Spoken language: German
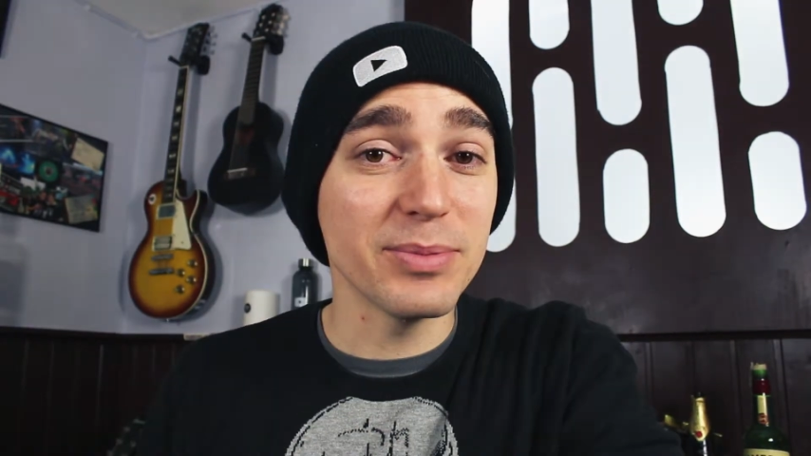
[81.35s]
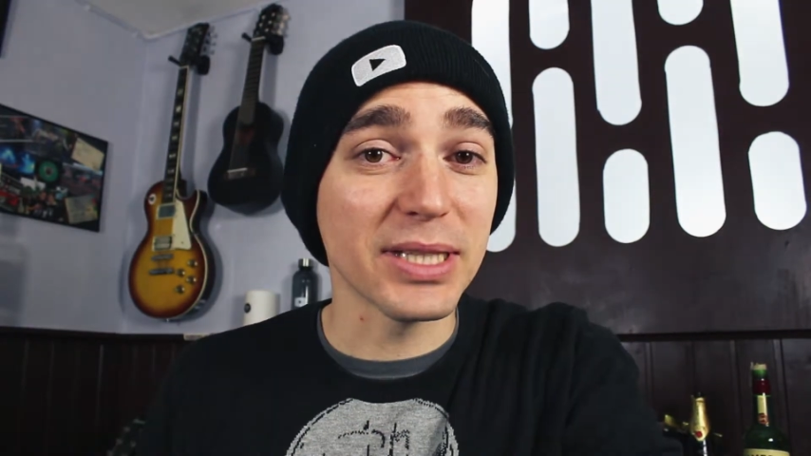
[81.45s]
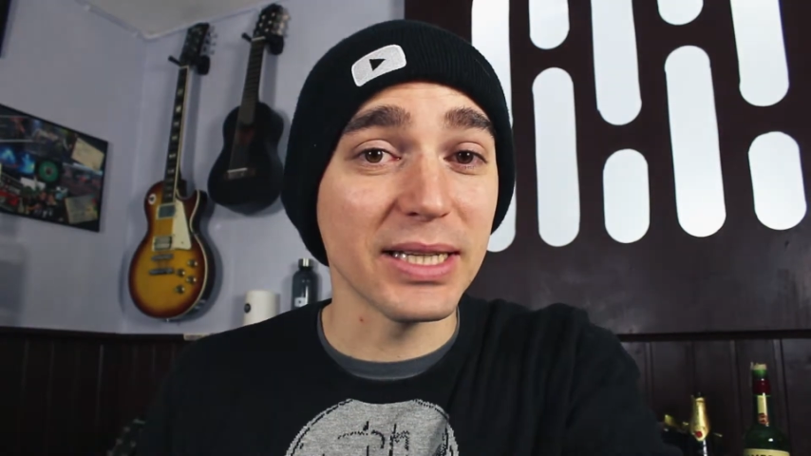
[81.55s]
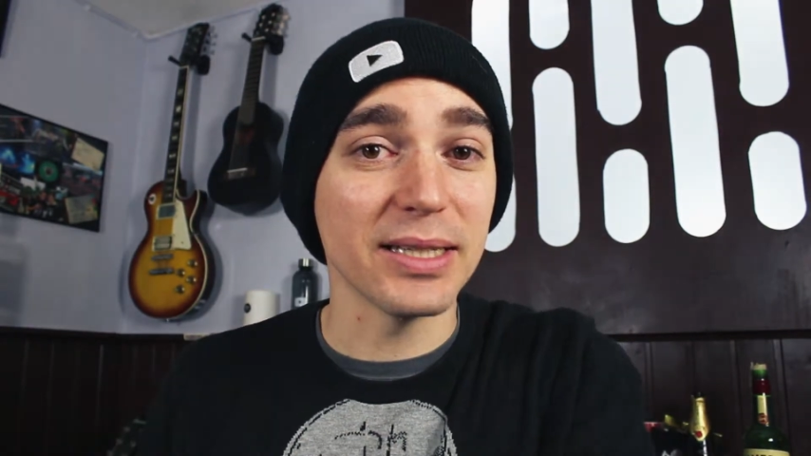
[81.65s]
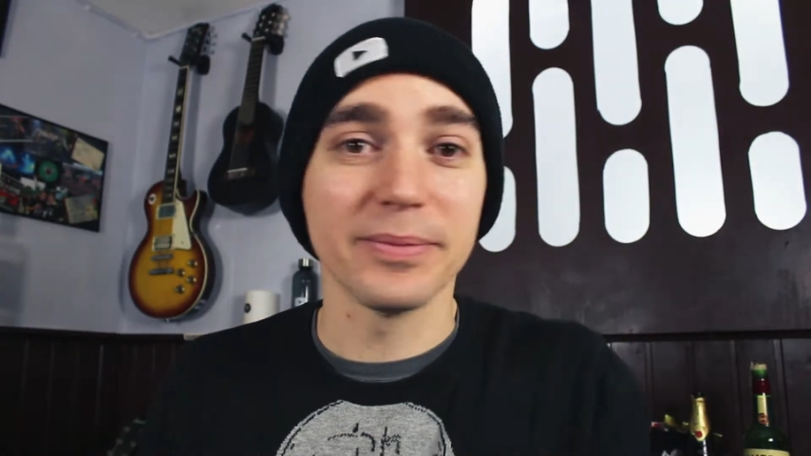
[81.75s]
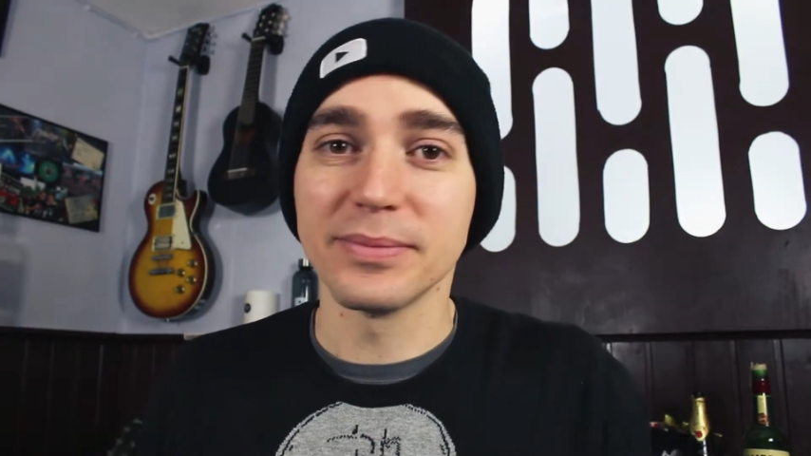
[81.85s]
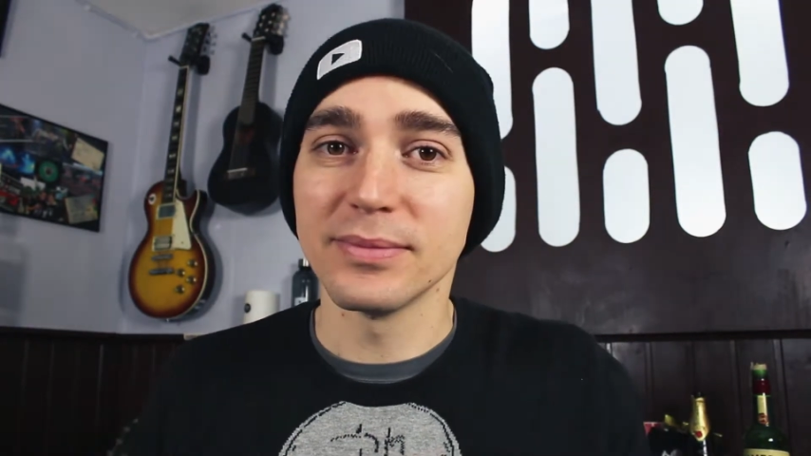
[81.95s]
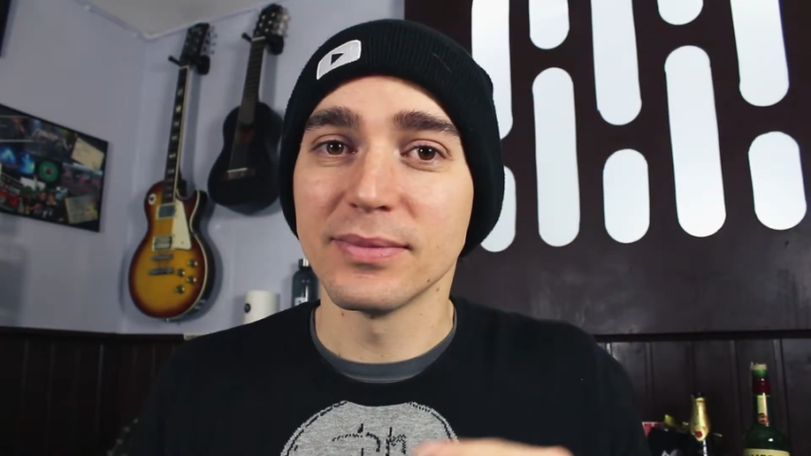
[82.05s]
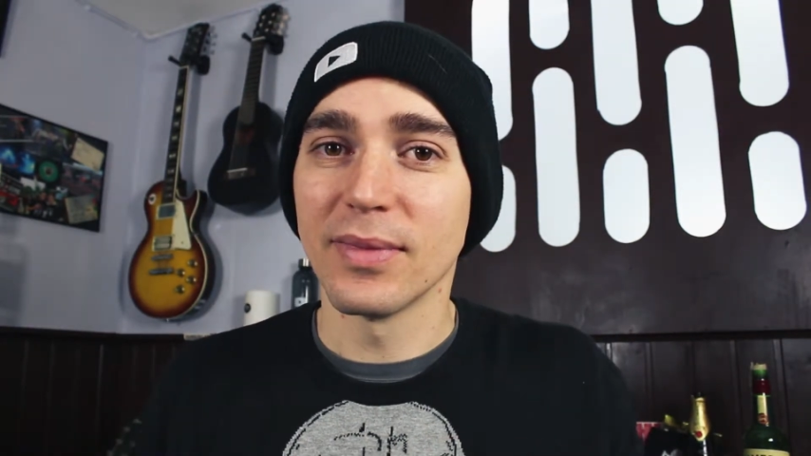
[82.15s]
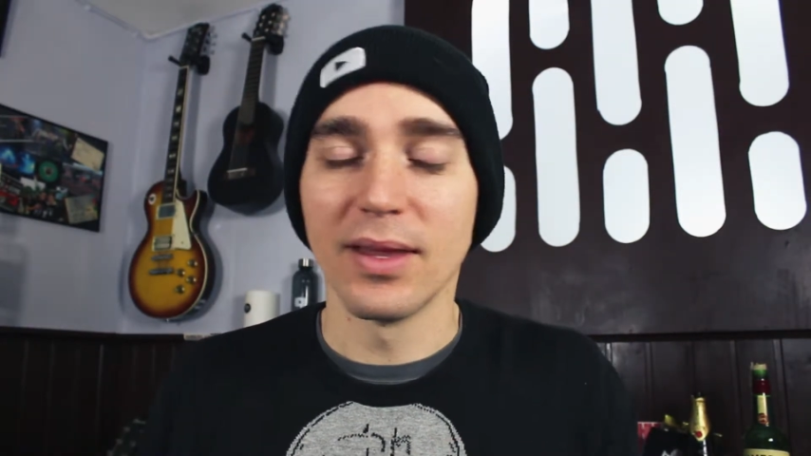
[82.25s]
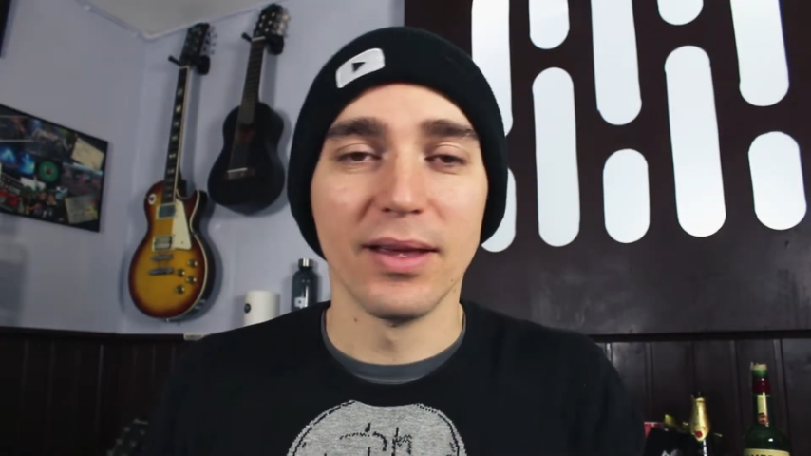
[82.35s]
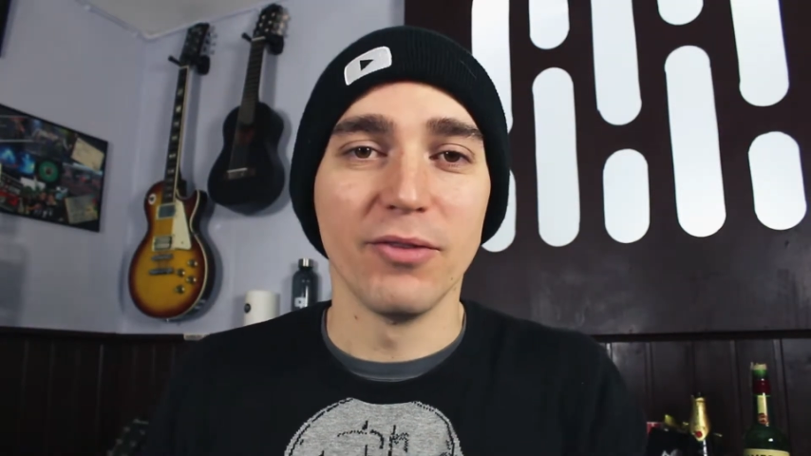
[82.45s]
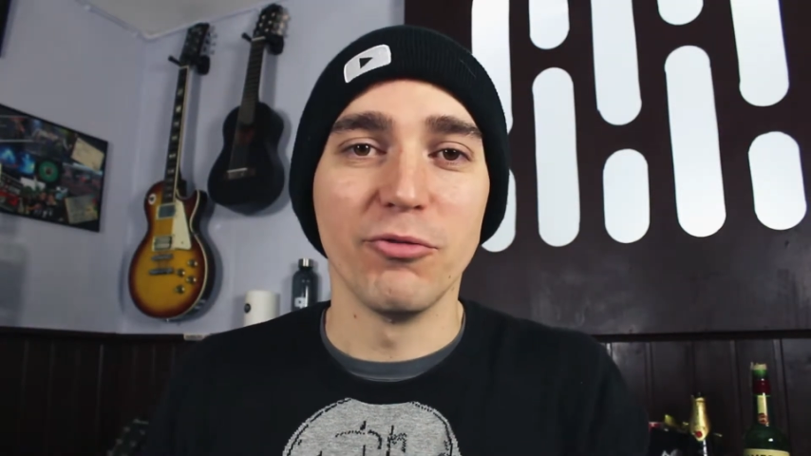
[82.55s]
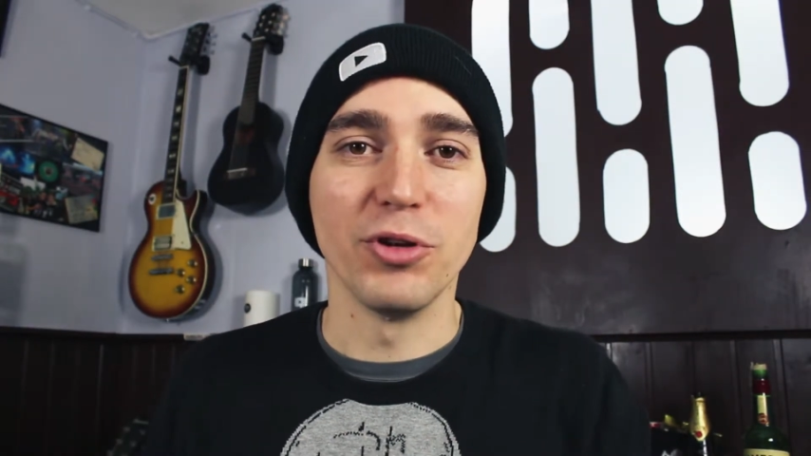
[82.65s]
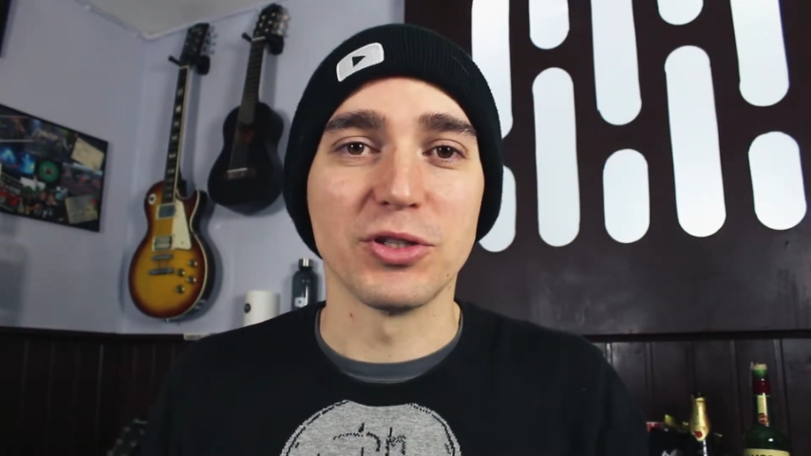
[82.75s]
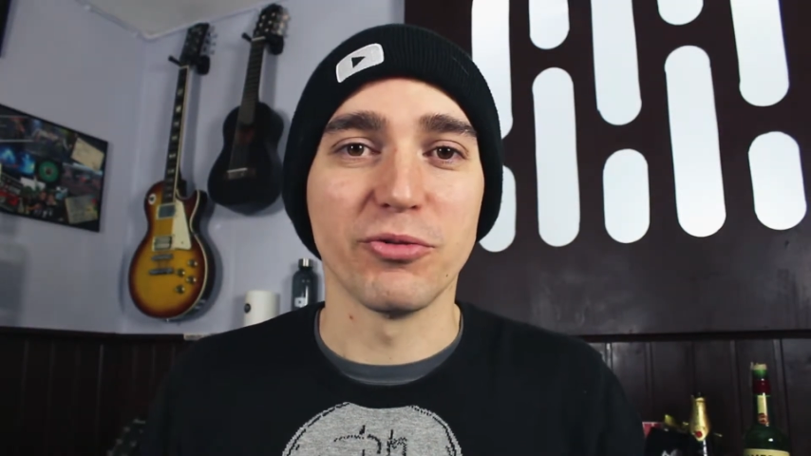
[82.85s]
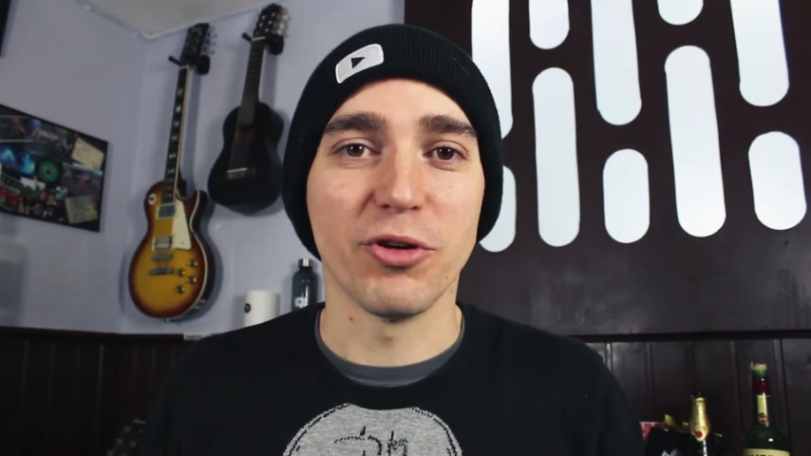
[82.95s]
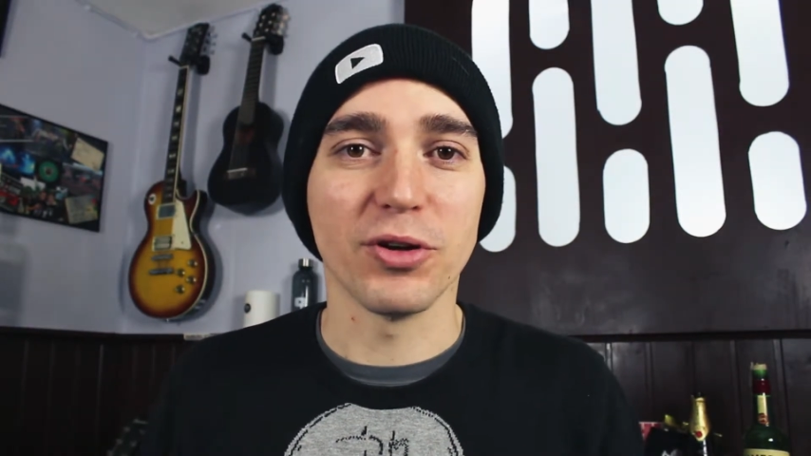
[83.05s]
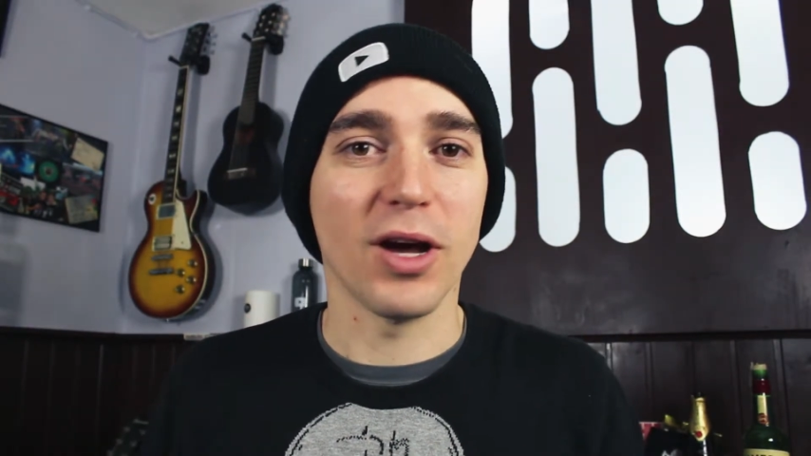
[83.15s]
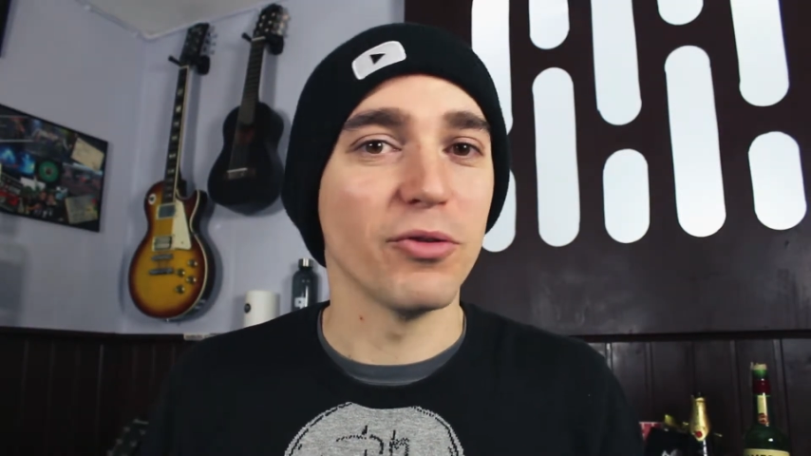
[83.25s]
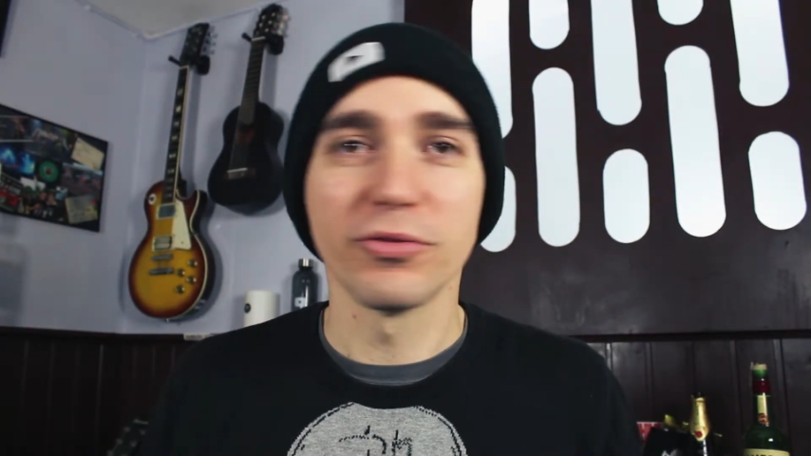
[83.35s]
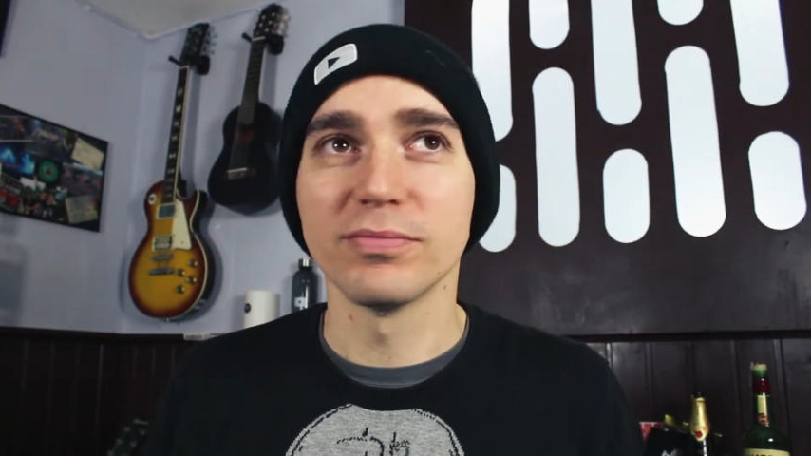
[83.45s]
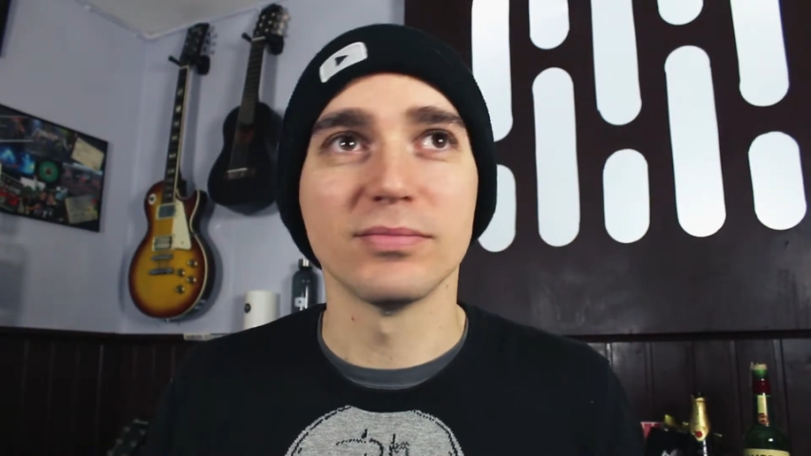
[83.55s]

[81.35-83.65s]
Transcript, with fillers: Trick würde ich sofort auf